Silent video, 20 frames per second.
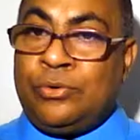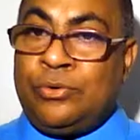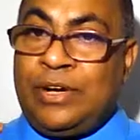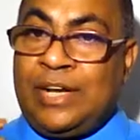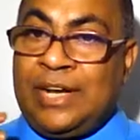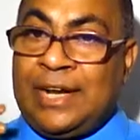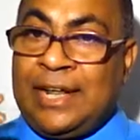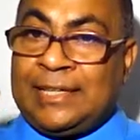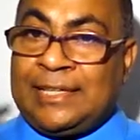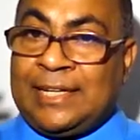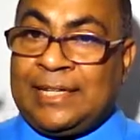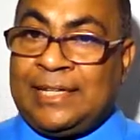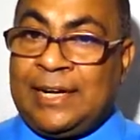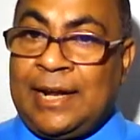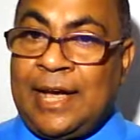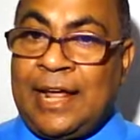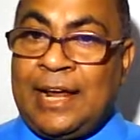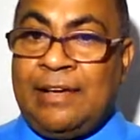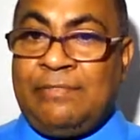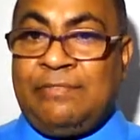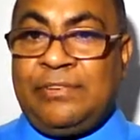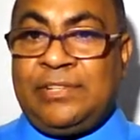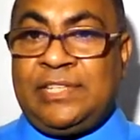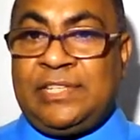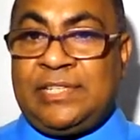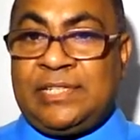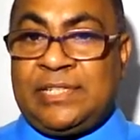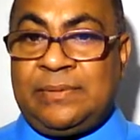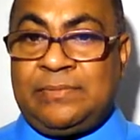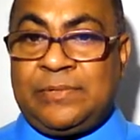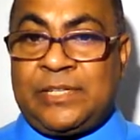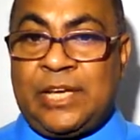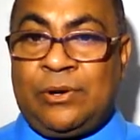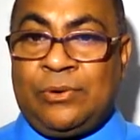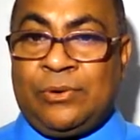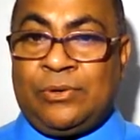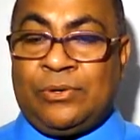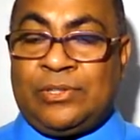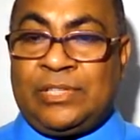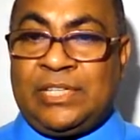সুন্নিরা তাদের হানাফি সিস্টেম
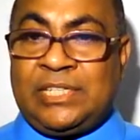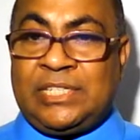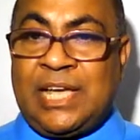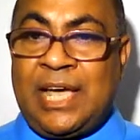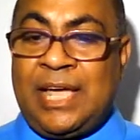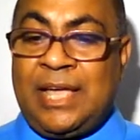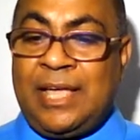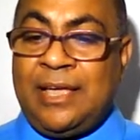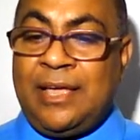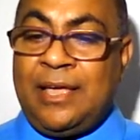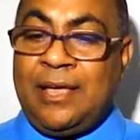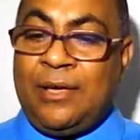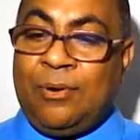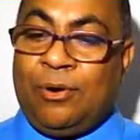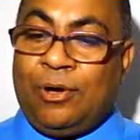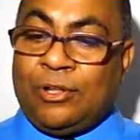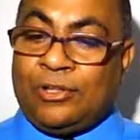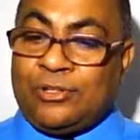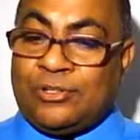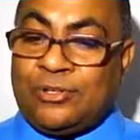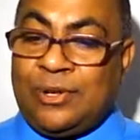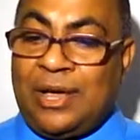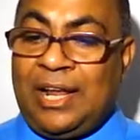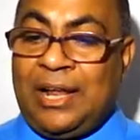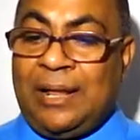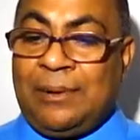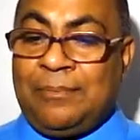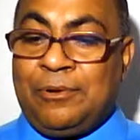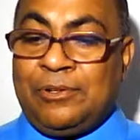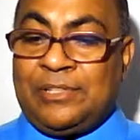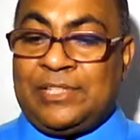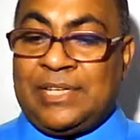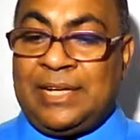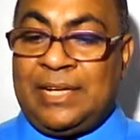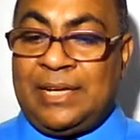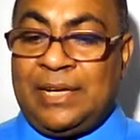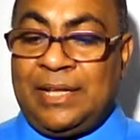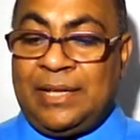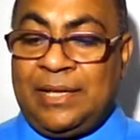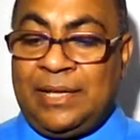চালু করতে চায় অথচ আল্লাহ
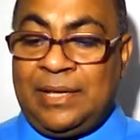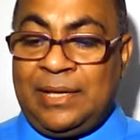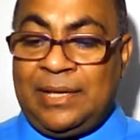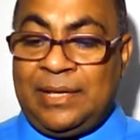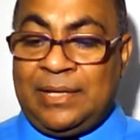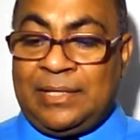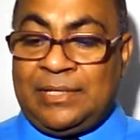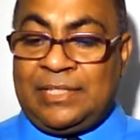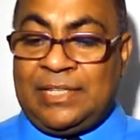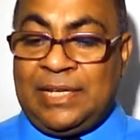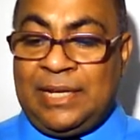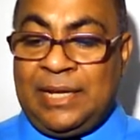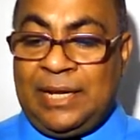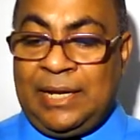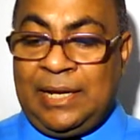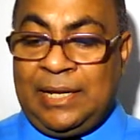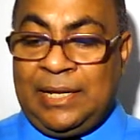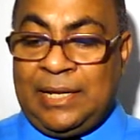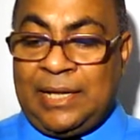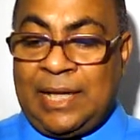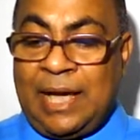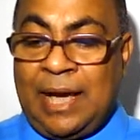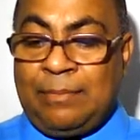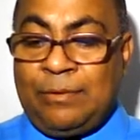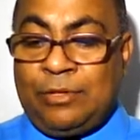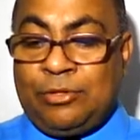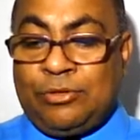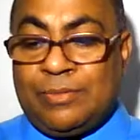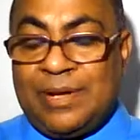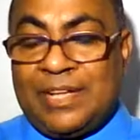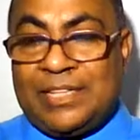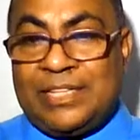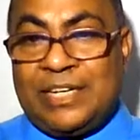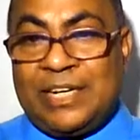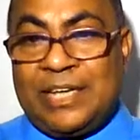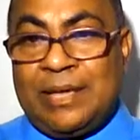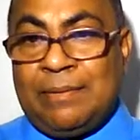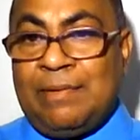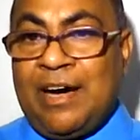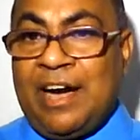বলছেন যে আমি
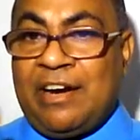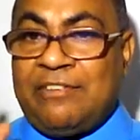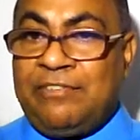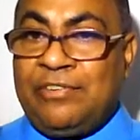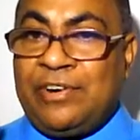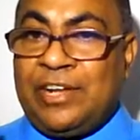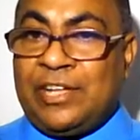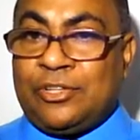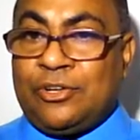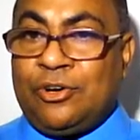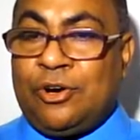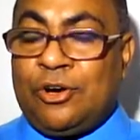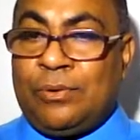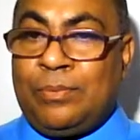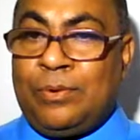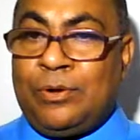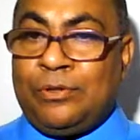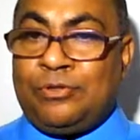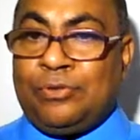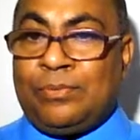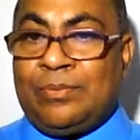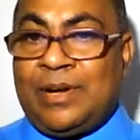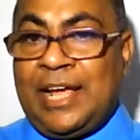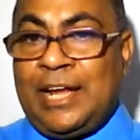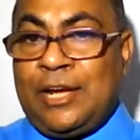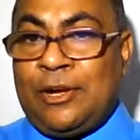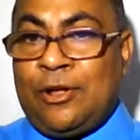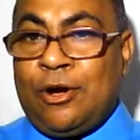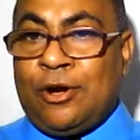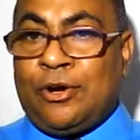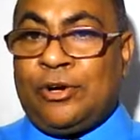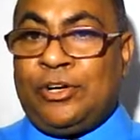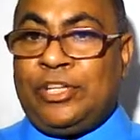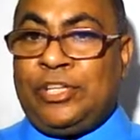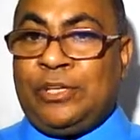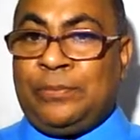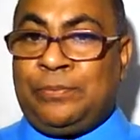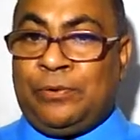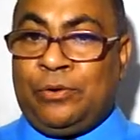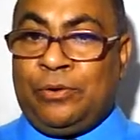তোমাদেরকে মাগফিরাত করব তোমরা এই
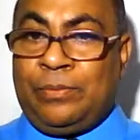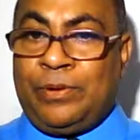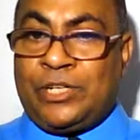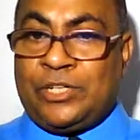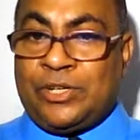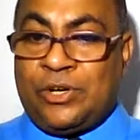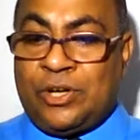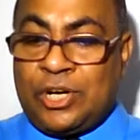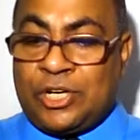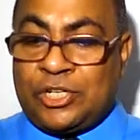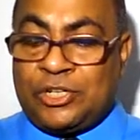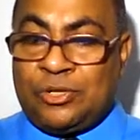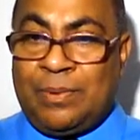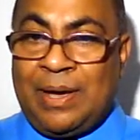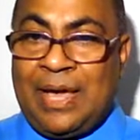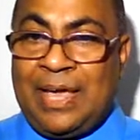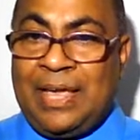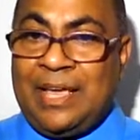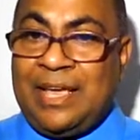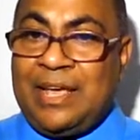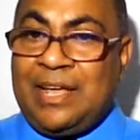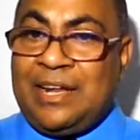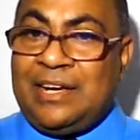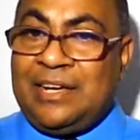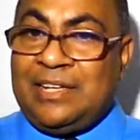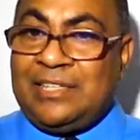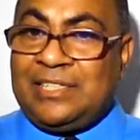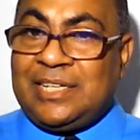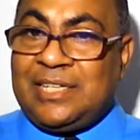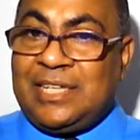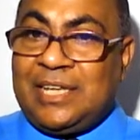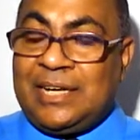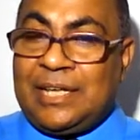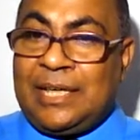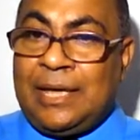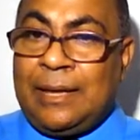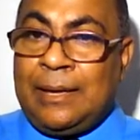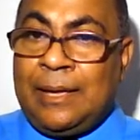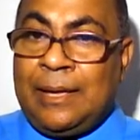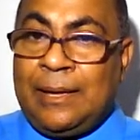নগরীতে প্রবেশ করার সময়
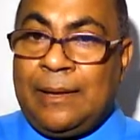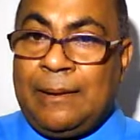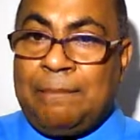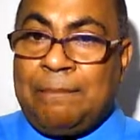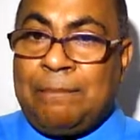নিজেদেরকে